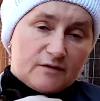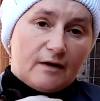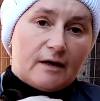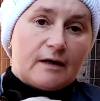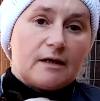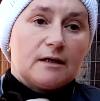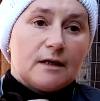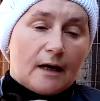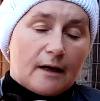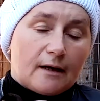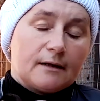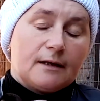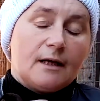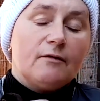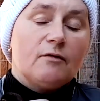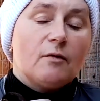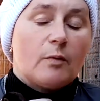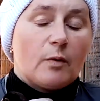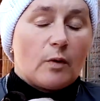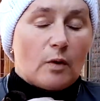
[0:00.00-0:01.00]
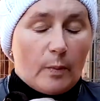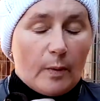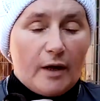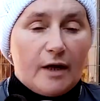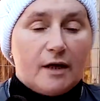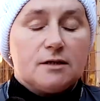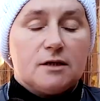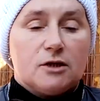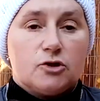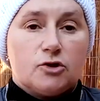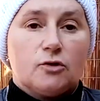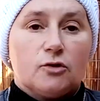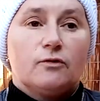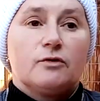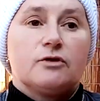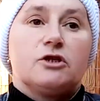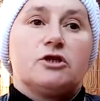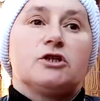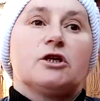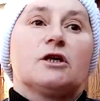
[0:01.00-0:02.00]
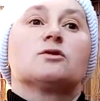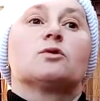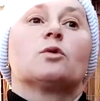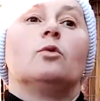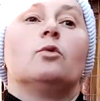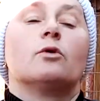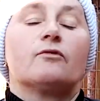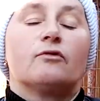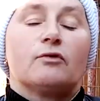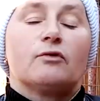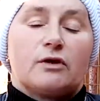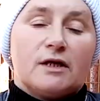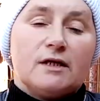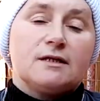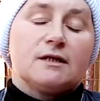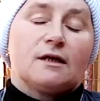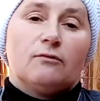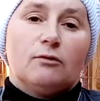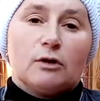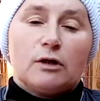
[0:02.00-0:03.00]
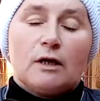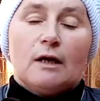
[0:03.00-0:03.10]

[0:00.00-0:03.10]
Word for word: И да, когда вы покупаете еще вот сейчас кур вот этих вот